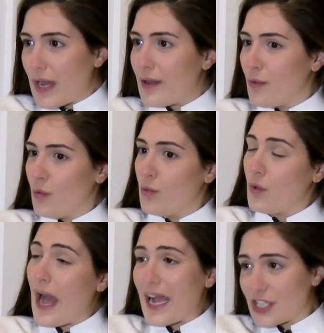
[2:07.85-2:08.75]

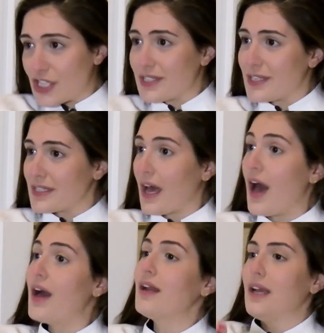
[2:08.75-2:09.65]
واكشنز
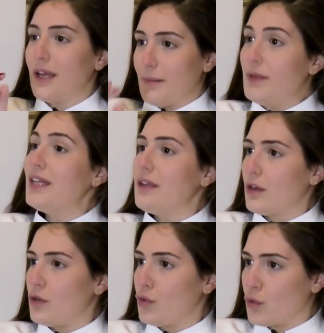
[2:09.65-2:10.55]
صغار بيقدر
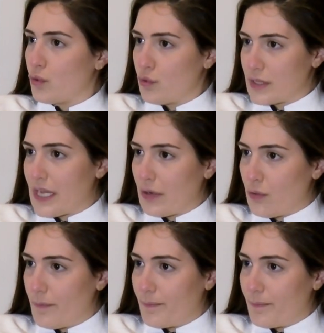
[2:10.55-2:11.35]
انه يكون يوصل له